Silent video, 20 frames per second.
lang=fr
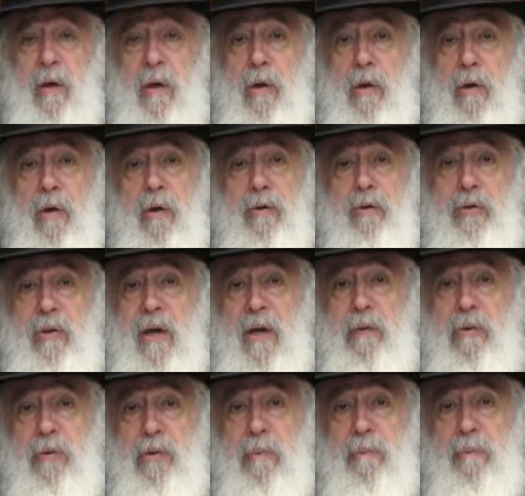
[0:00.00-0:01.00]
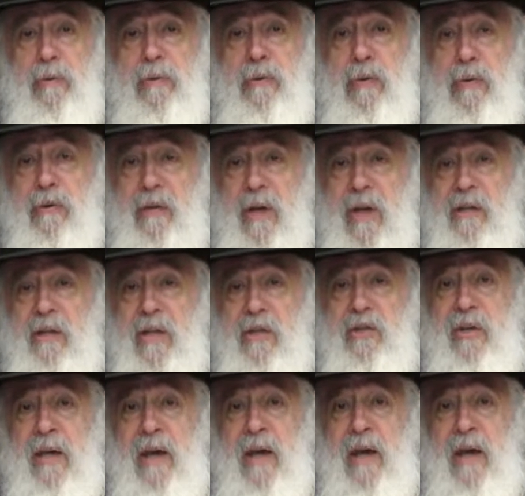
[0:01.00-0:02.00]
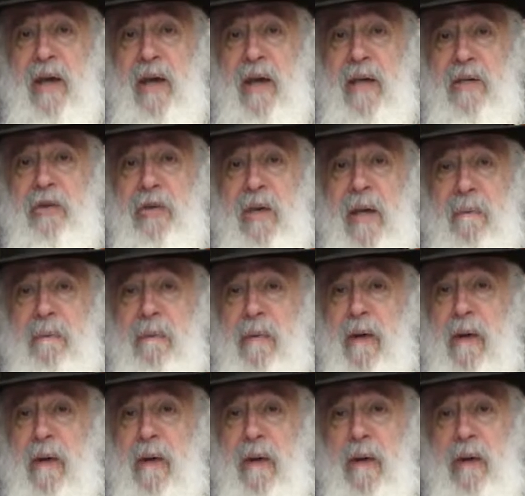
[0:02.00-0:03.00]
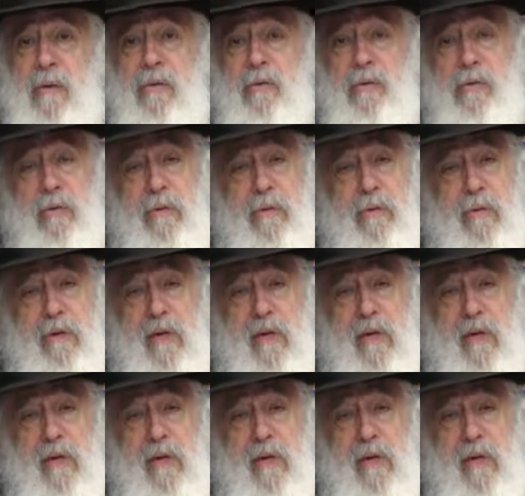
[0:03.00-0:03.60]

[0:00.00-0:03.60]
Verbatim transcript: lorsque de plus que tu es attaché à, Hachem, ton